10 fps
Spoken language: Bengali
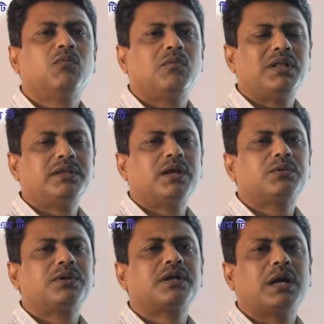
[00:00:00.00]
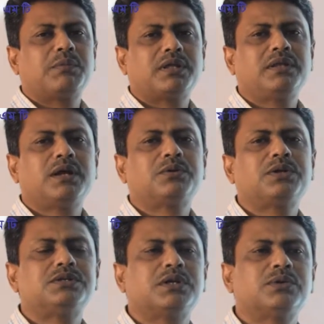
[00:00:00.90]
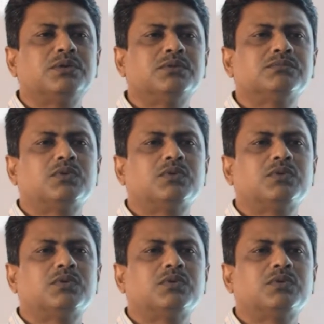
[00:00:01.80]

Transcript: মোবাইল দিয়ে করি ক্যামেরা দিয়ে করি যে কোনো